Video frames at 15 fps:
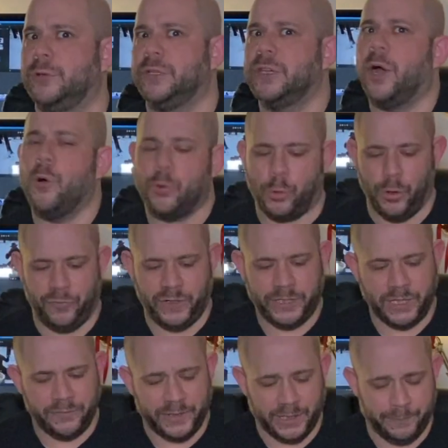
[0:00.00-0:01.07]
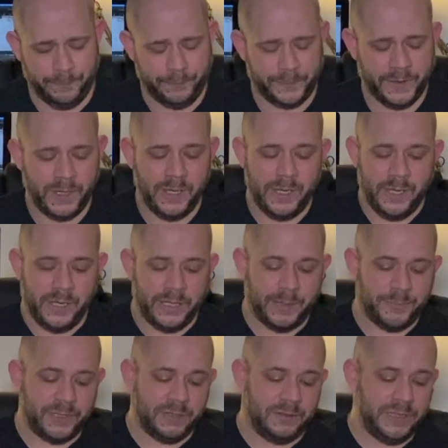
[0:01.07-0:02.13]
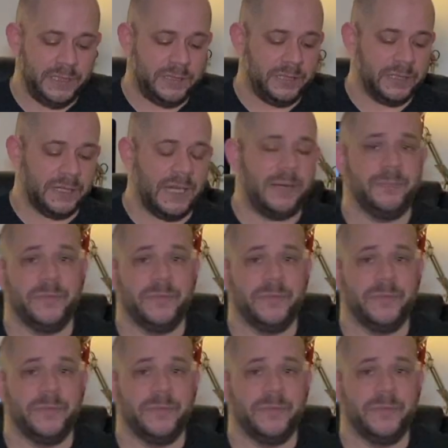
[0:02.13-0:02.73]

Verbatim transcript: da auch käuflich erwerben. Ich habe das Lied Rahmen